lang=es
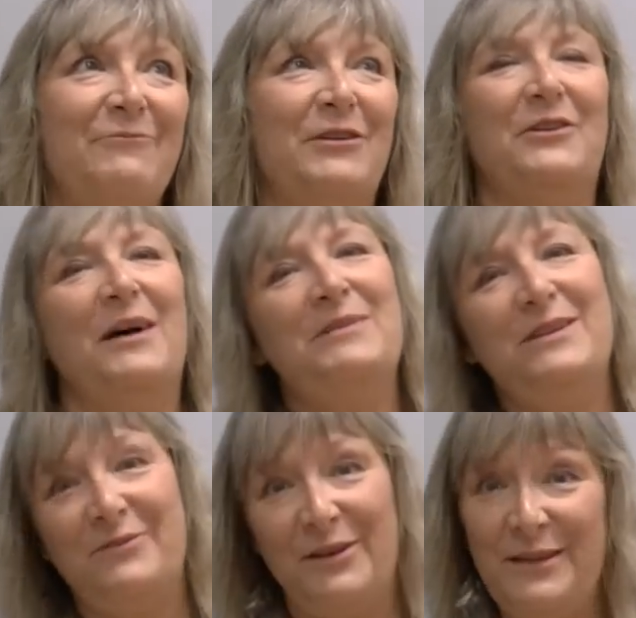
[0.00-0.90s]
Bueno, a mí
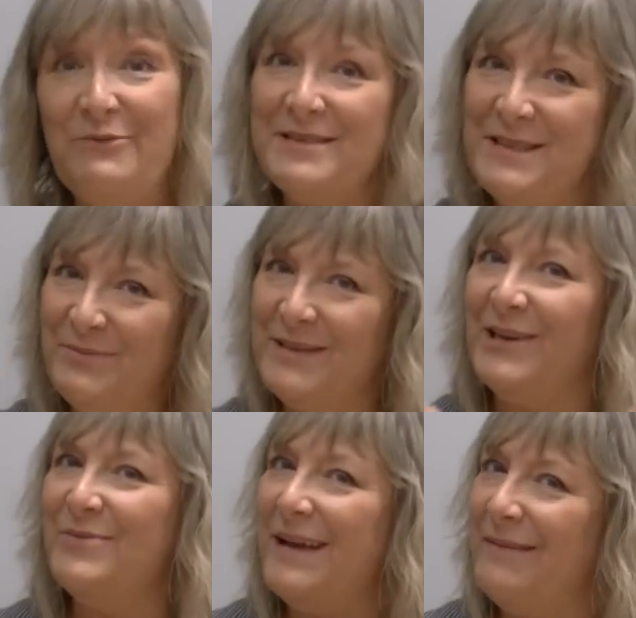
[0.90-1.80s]
digo así porque
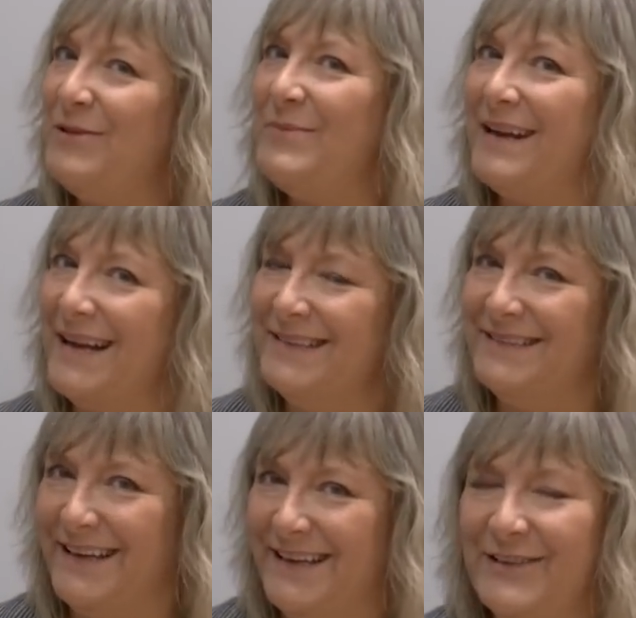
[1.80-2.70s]
no me, no me
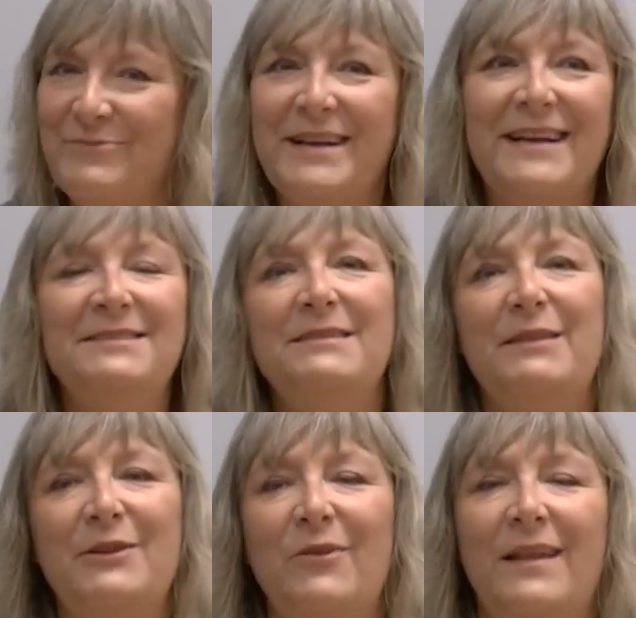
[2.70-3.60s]
encanta, ¿eh? no me encanta
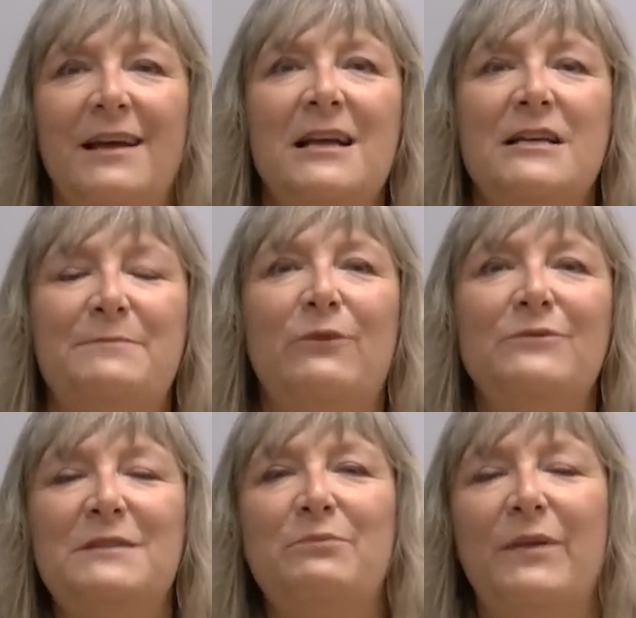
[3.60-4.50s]
decirlo de las
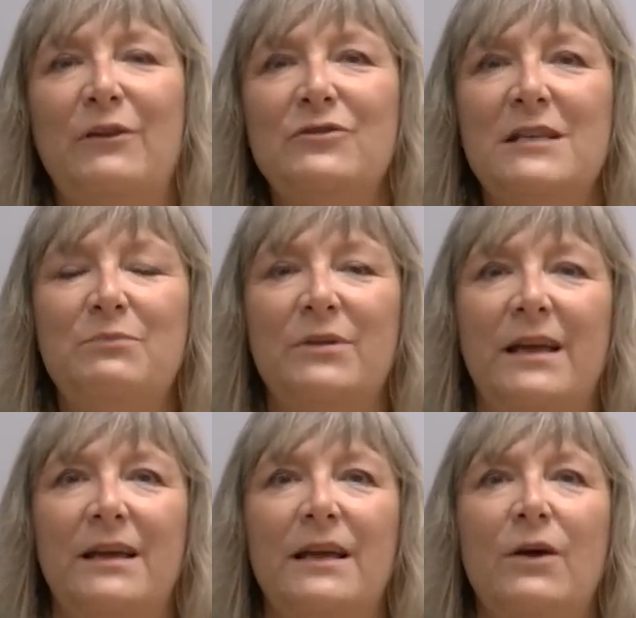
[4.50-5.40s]
preguntas poderosas
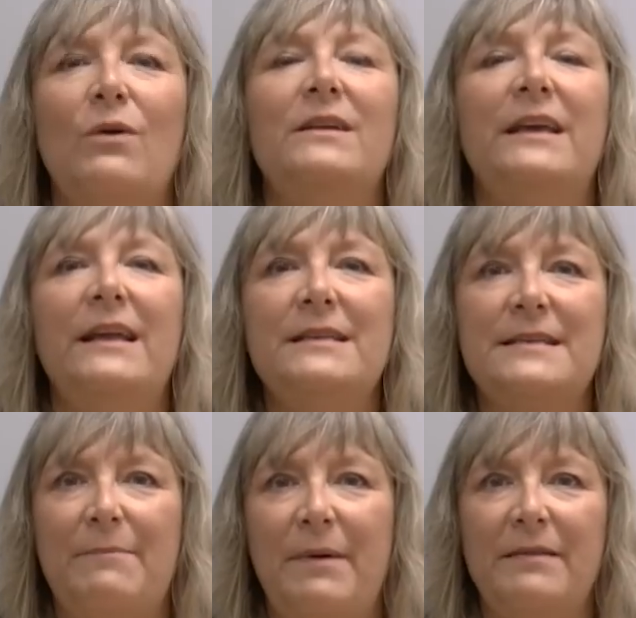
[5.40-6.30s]
porque cualquiera es
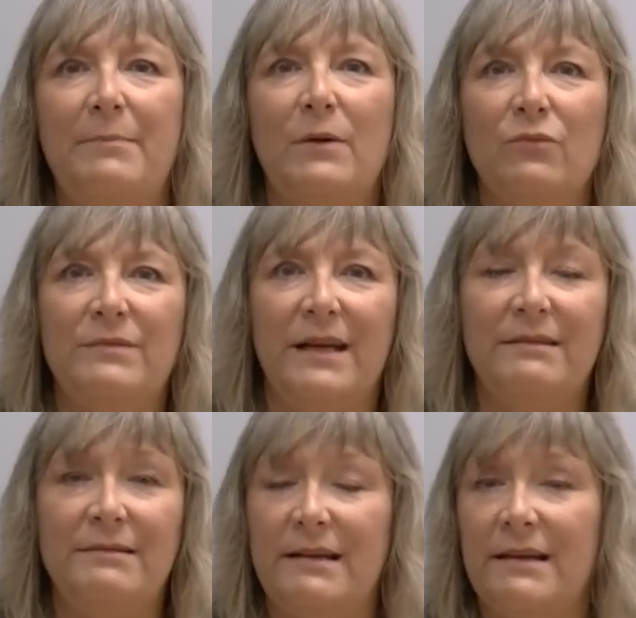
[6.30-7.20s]
capaz de preguntar
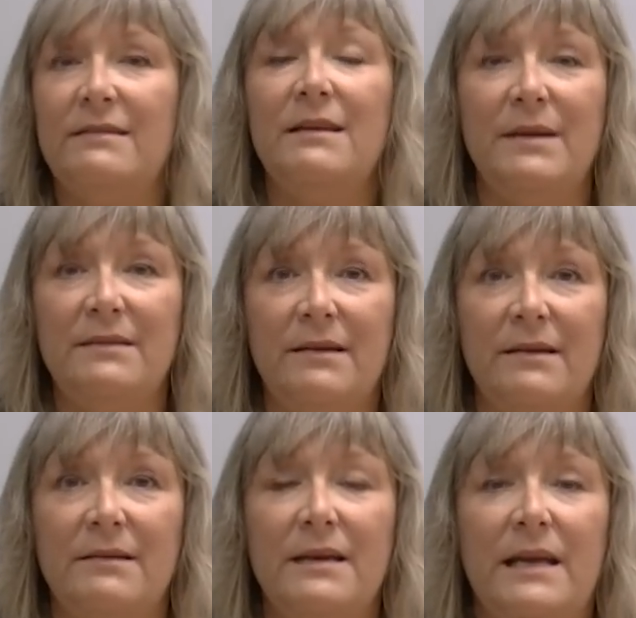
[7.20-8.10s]
inteligentemente
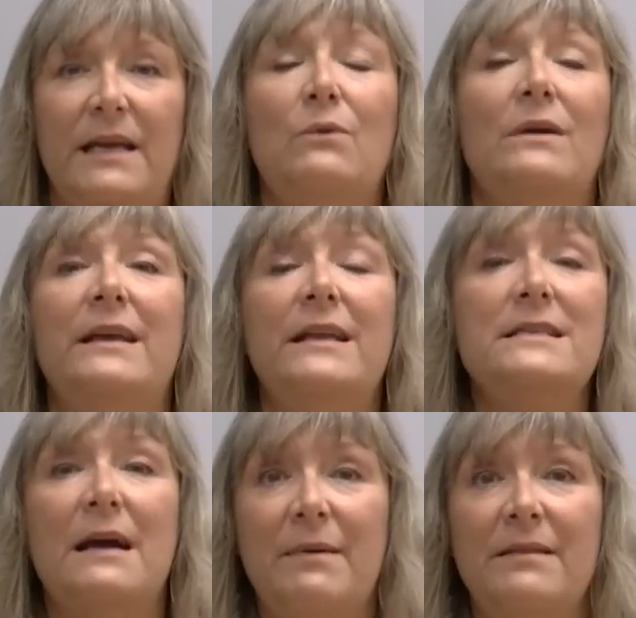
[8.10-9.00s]
y cualquiera es
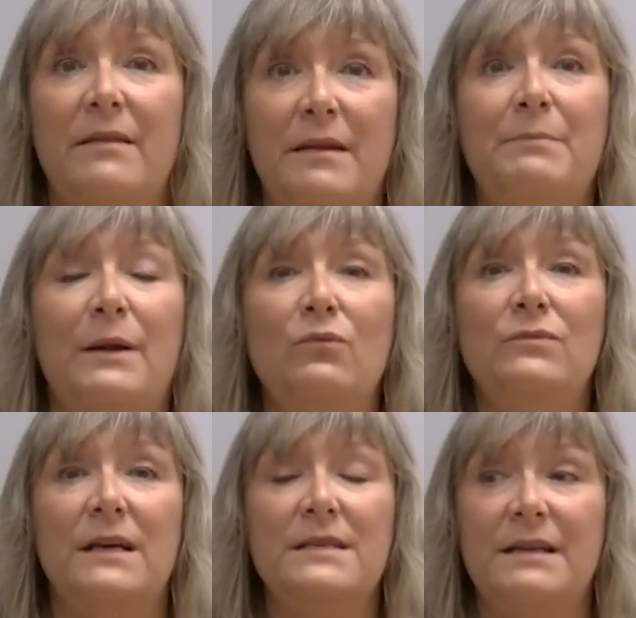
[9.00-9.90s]
capaz de hacer
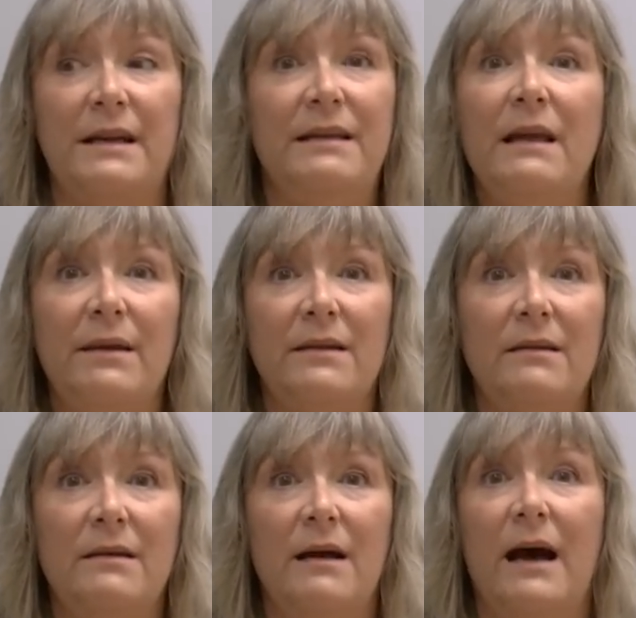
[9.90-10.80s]
preguntas que lleven
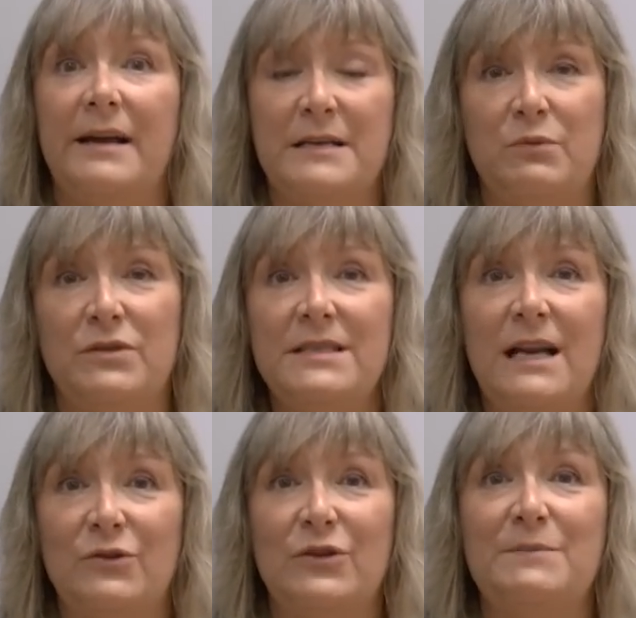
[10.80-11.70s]
a respuestas a
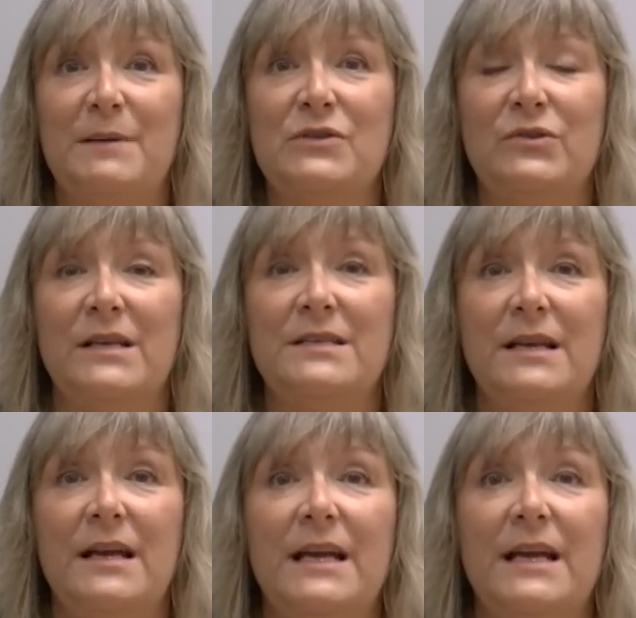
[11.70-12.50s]
las otras personas.